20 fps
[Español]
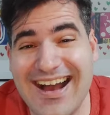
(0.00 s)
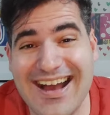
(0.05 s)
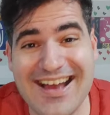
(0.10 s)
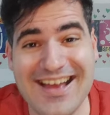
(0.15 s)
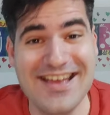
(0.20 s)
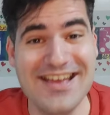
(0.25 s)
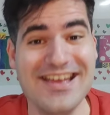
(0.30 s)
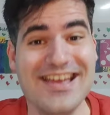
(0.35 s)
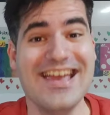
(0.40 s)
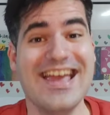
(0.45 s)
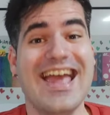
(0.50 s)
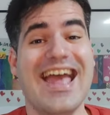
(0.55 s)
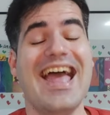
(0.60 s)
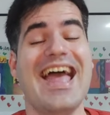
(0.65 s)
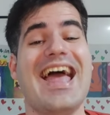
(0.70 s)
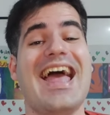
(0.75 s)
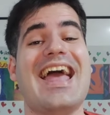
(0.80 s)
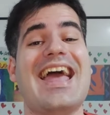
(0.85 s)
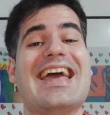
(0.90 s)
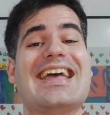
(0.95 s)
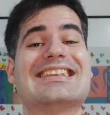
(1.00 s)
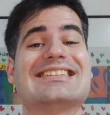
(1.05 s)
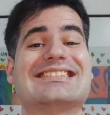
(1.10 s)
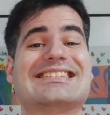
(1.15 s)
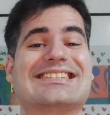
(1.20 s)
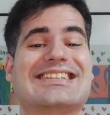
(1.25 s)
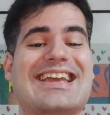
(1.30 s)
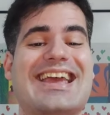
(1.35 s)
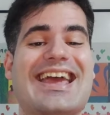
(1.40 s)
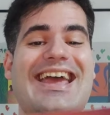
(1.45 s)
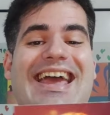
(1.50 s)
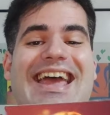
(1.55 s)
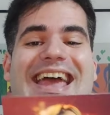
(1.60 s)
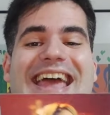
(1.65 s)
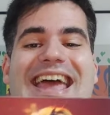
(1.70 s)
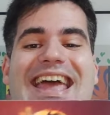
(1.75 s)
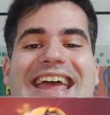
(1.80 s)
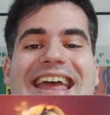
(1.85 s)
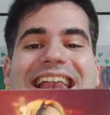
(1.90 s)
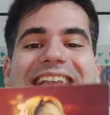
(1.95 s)
Es
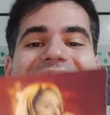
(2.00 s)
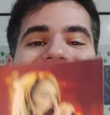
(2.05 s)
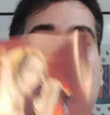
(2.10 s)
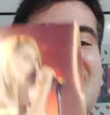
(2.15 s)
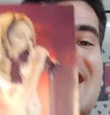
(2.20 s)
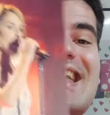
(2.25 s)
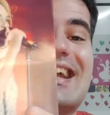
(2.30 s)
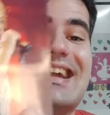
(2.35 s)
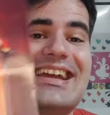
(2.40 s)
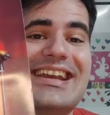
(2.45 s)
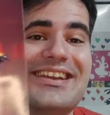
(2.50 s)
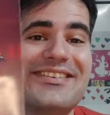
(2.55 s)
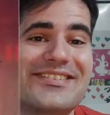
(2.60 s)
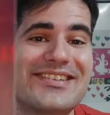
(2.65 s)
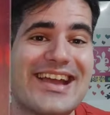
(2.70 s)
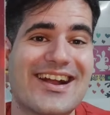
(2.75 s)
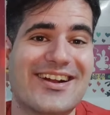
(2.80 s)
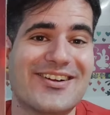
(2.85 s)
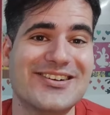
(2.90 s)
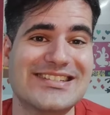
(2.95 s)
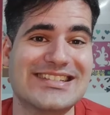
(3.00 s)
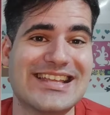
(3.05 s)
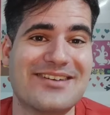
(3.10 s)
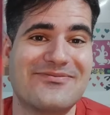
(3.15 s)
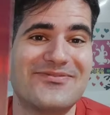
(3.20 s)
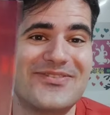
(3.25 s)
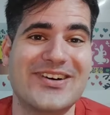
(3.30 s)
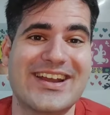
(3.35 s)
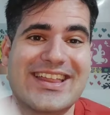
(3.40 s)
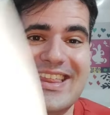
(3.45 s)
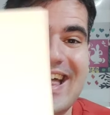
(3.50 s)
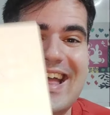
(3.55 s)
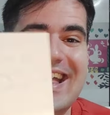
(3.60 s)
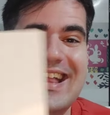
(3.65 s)
que le escribía cosas por...